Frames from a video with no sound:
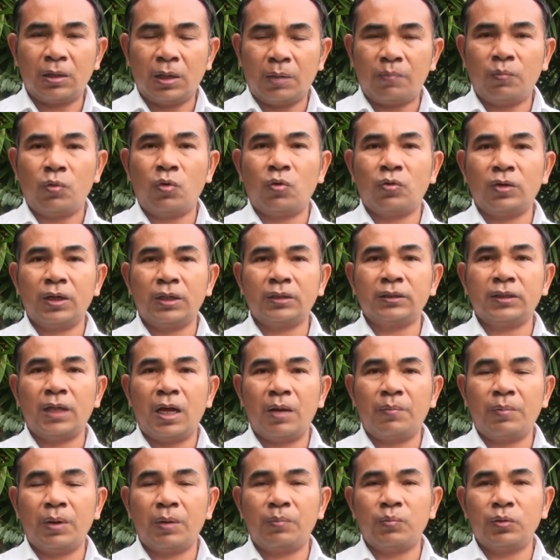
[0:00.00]
ทำรงรัก
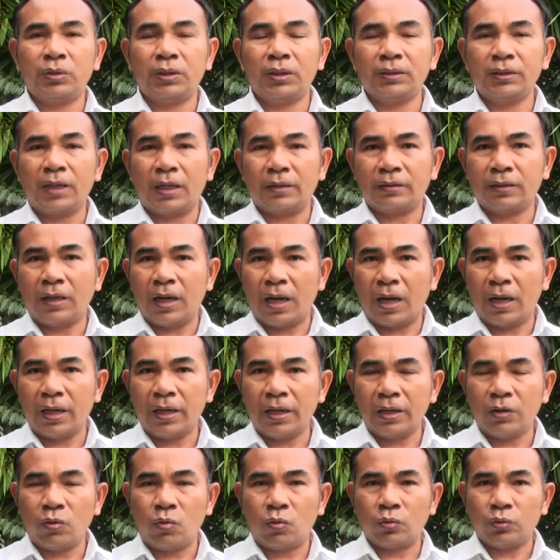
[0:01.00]
ษาพระพุทธศาสนา
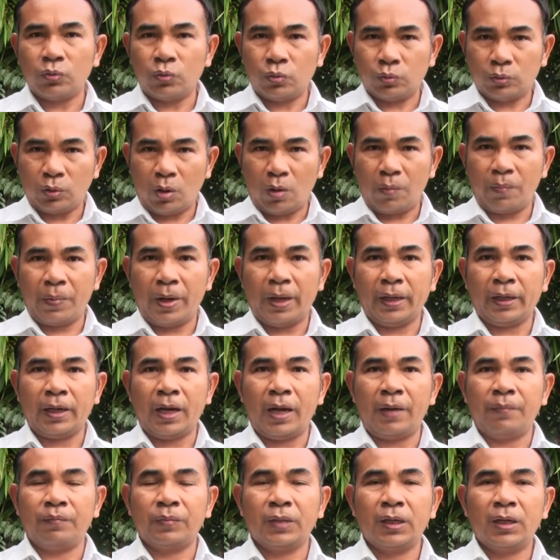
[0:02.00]
ให้คงอยู่ต่อไปค
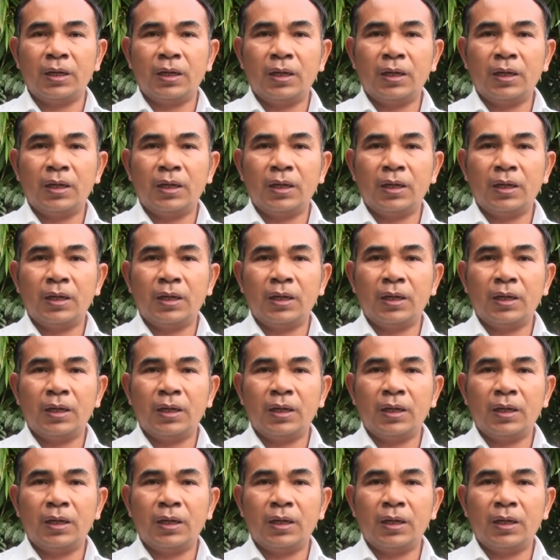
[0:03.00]
รับ